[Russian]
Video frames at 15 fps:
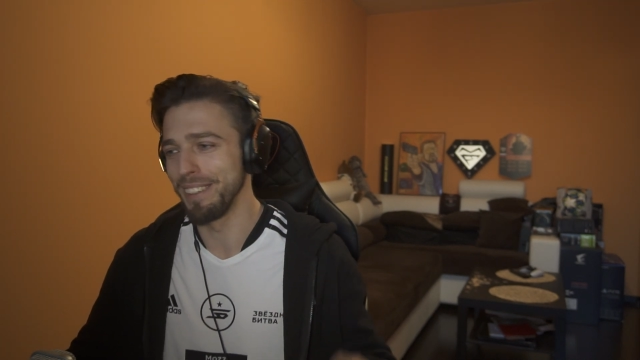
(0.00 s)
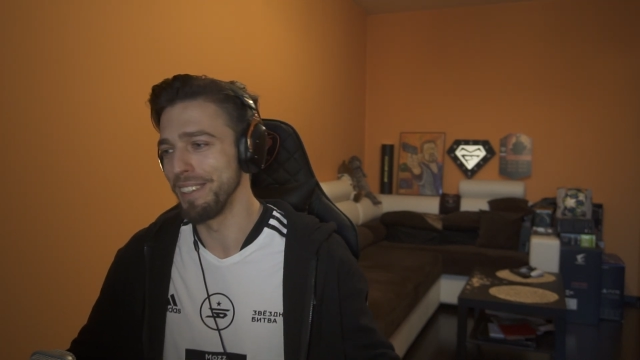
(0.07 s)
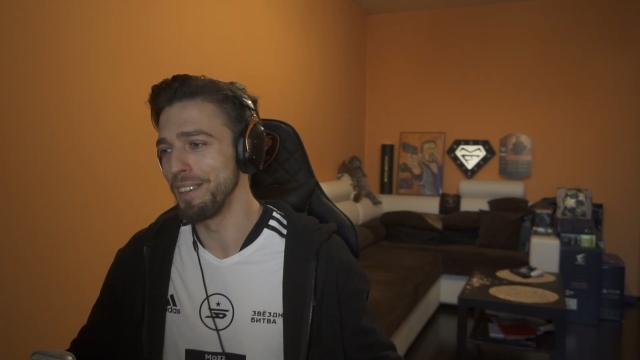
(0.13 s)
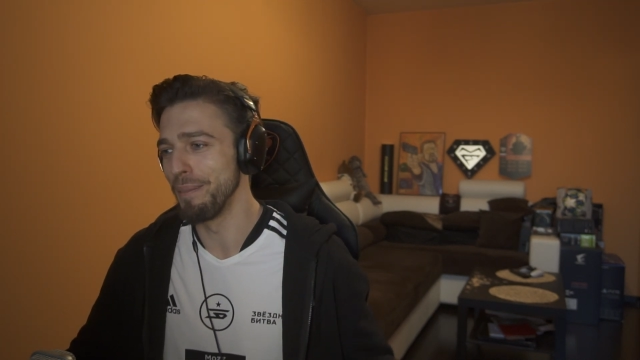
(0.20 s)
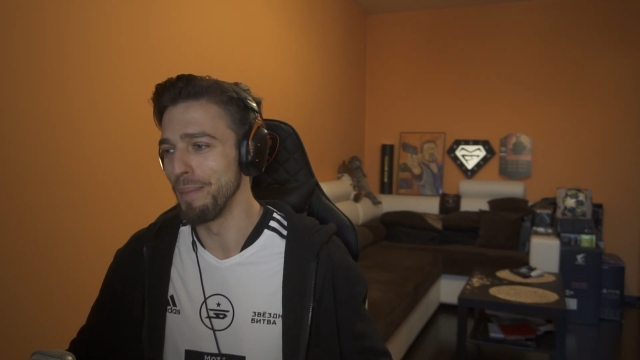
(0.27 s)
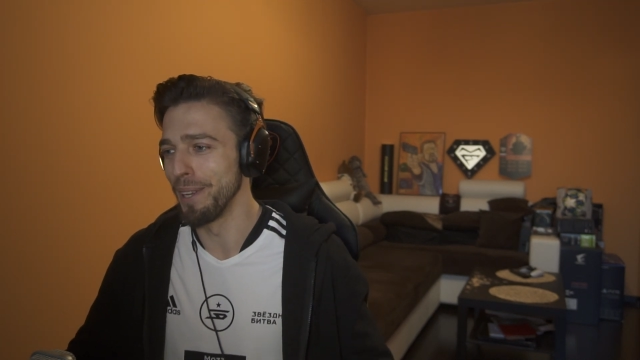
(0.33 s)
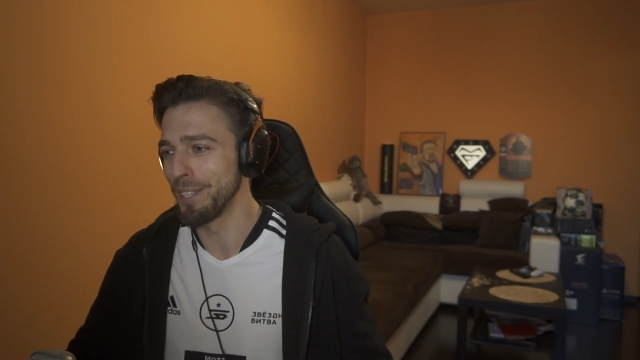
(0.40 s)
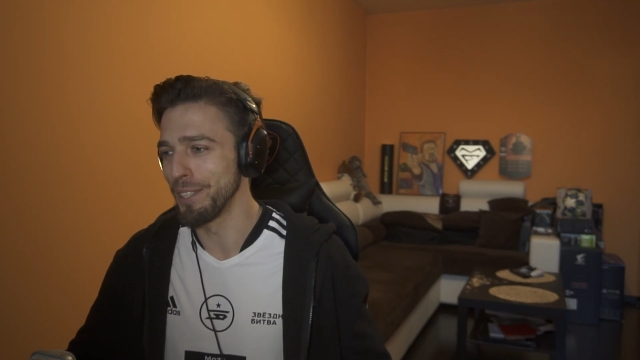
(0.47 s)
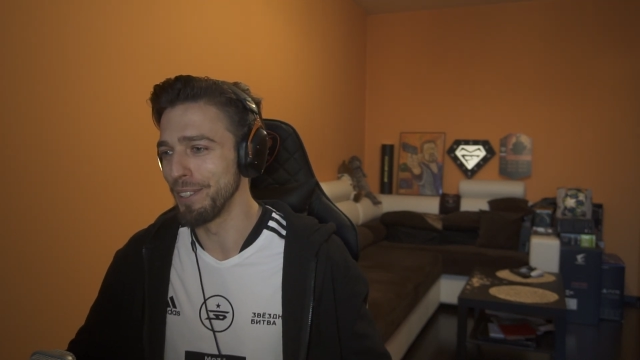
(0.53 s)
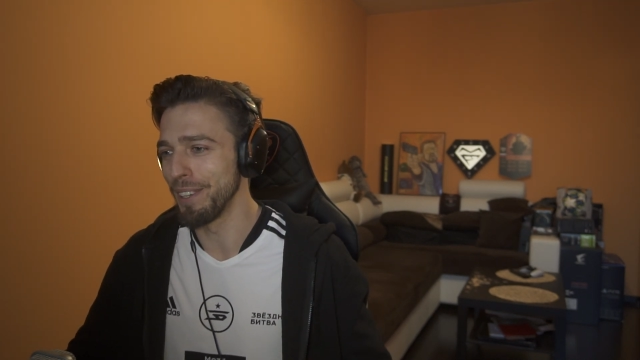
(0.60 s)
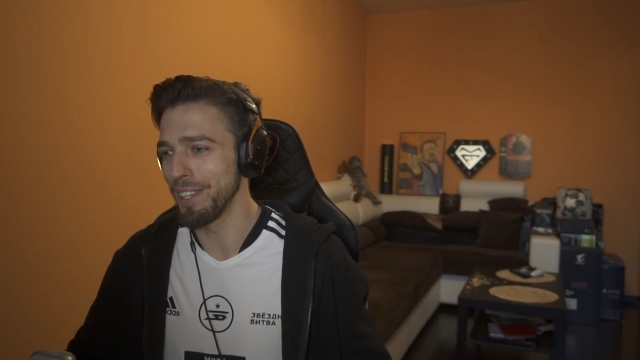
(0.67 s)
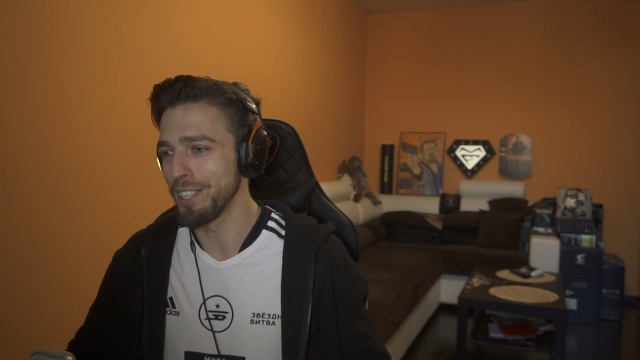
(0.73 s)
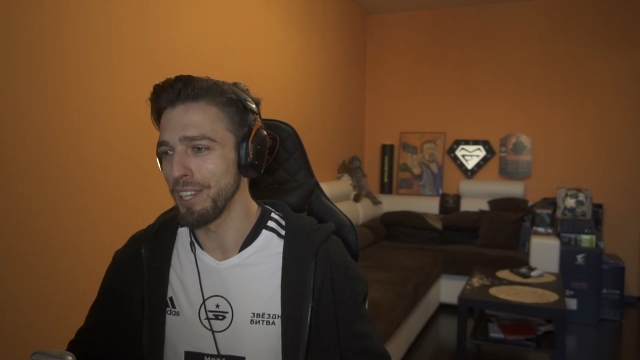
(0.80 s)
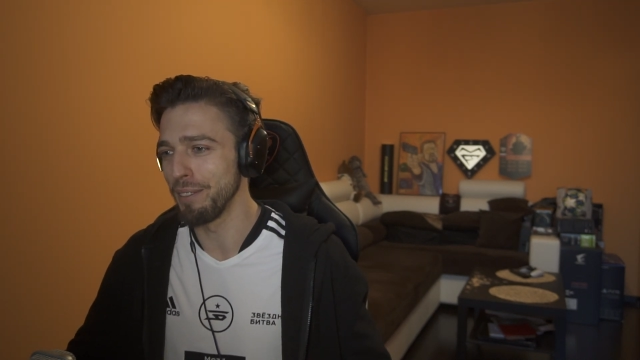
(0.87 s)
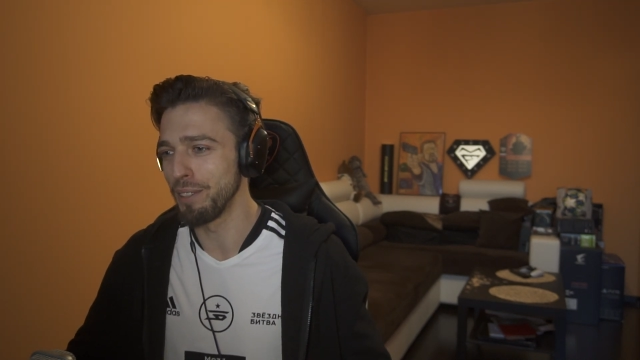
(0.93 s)
Ты большой
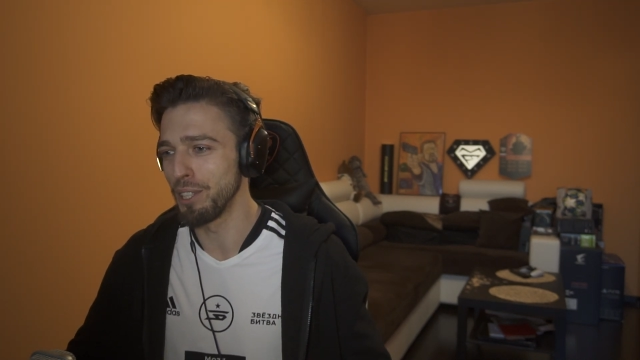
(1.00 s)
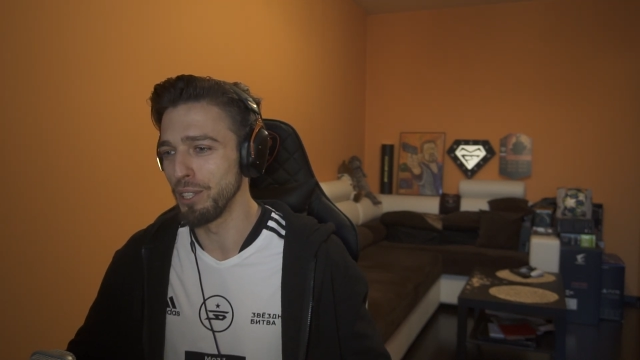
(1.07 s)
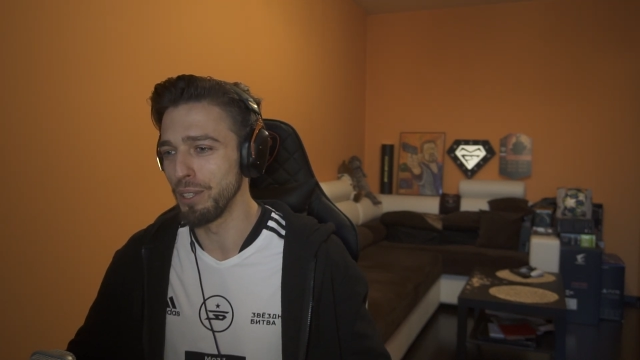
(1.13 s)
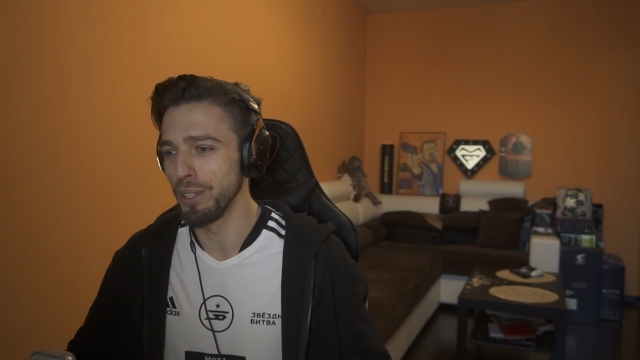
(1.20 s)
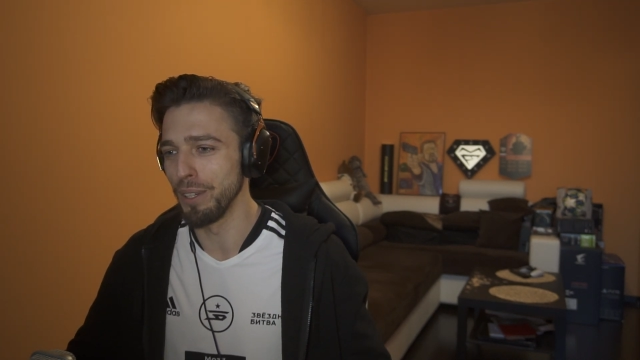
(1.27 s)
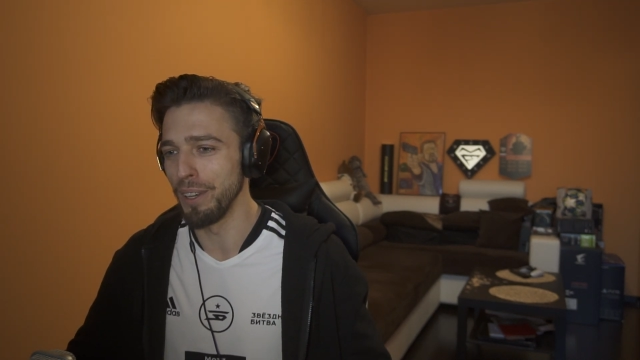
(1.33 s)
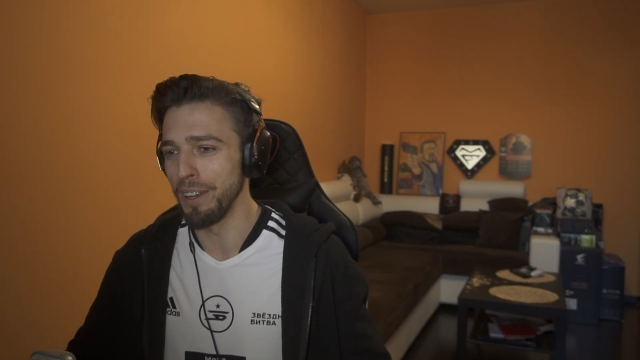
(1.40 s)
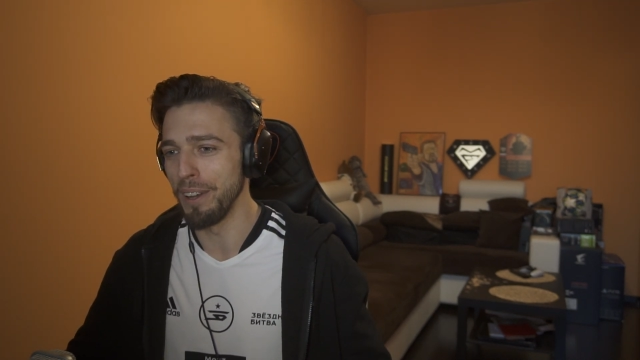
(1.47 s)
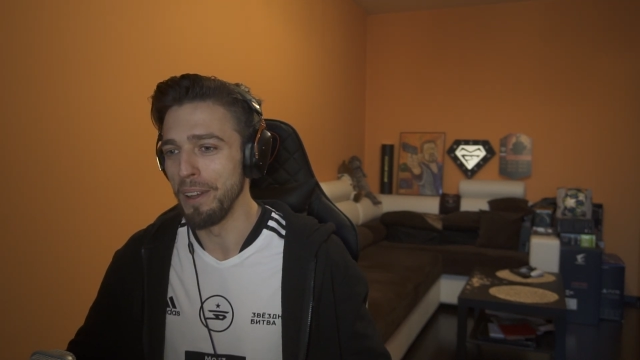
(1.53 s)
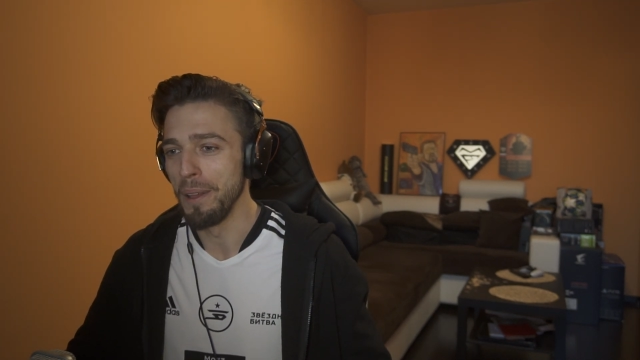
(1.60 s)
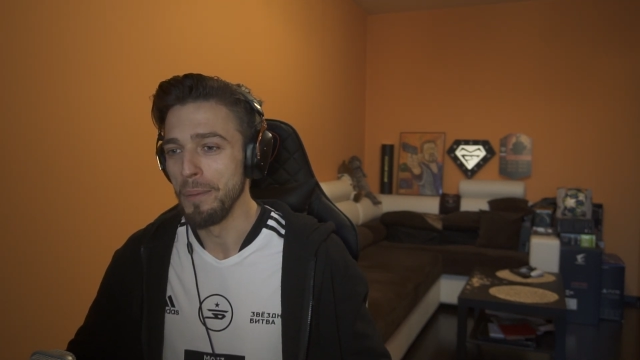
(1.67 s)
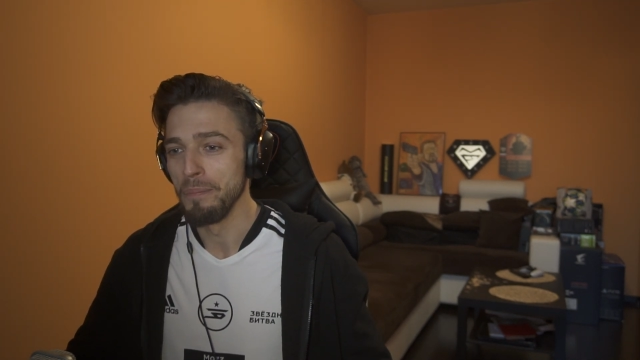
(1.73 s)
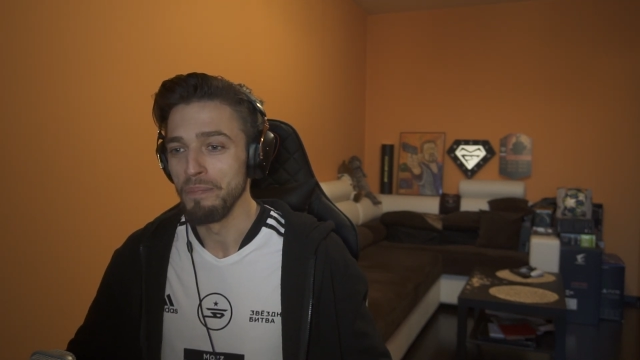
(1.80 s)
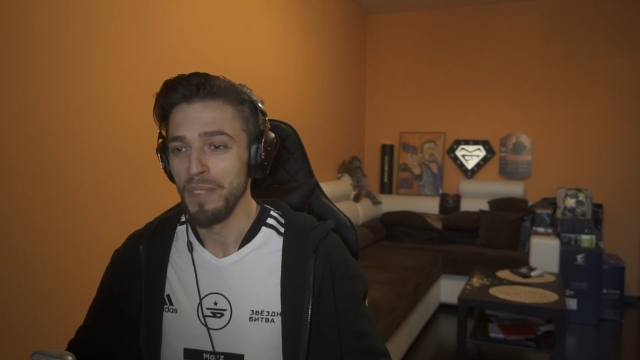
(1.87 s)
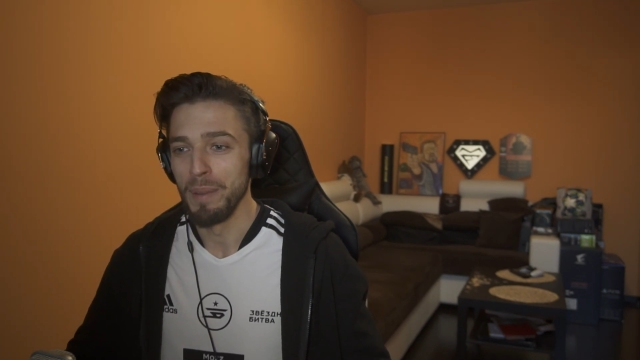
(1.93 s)
красавчик, а,
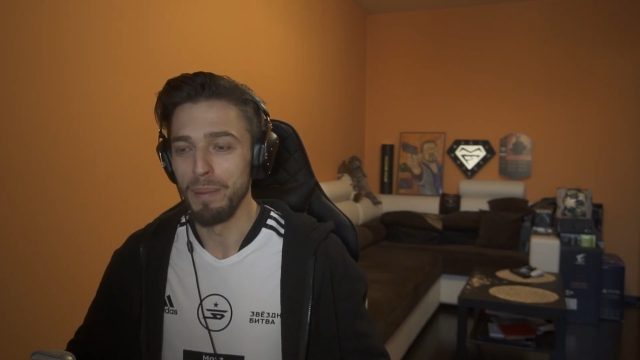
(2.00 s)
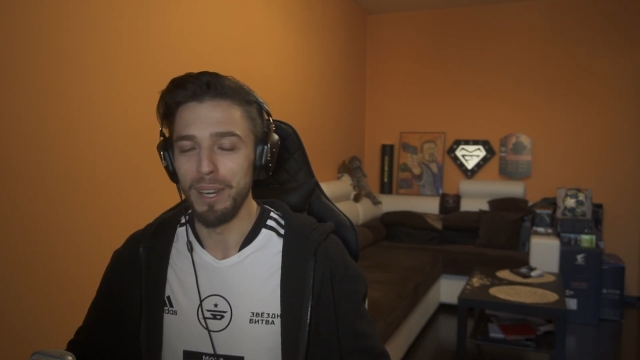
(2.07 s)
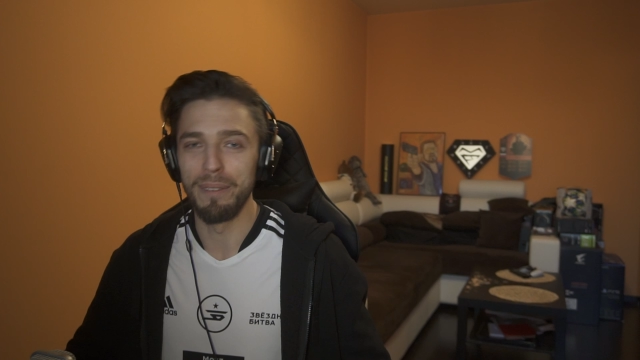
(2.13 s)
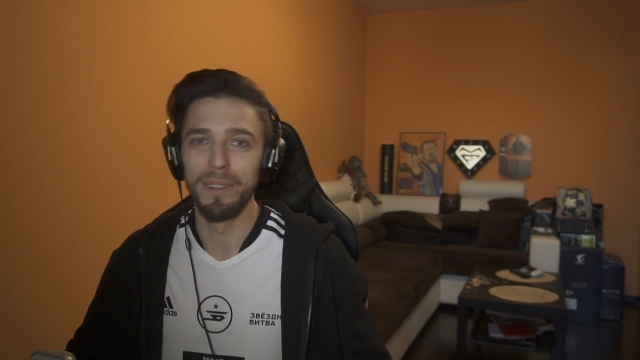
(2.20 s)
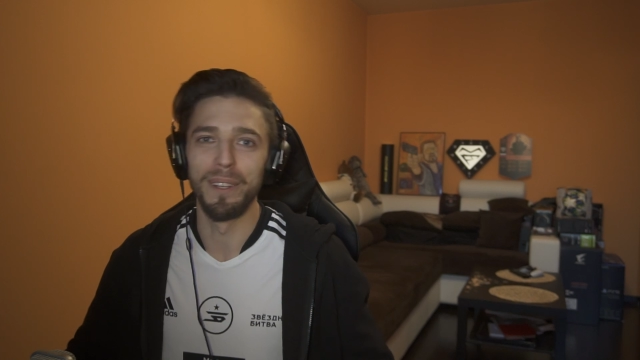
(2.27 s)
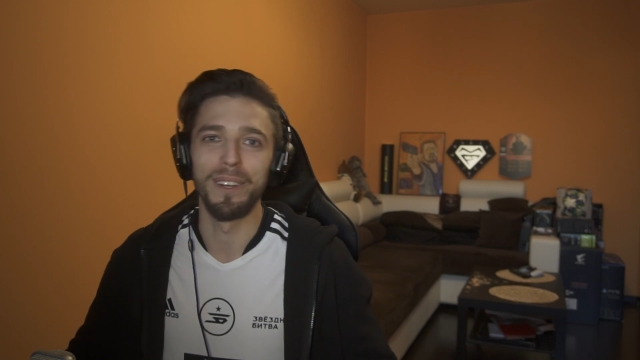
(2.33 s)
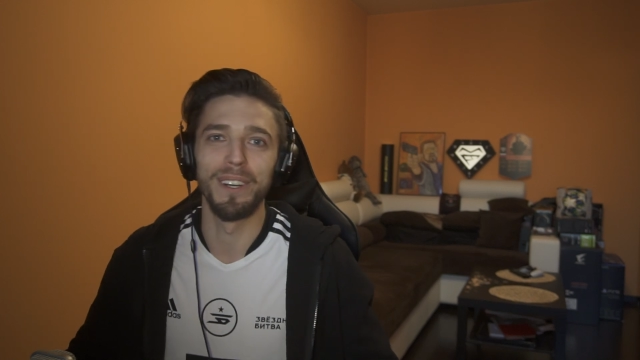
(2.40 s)
привел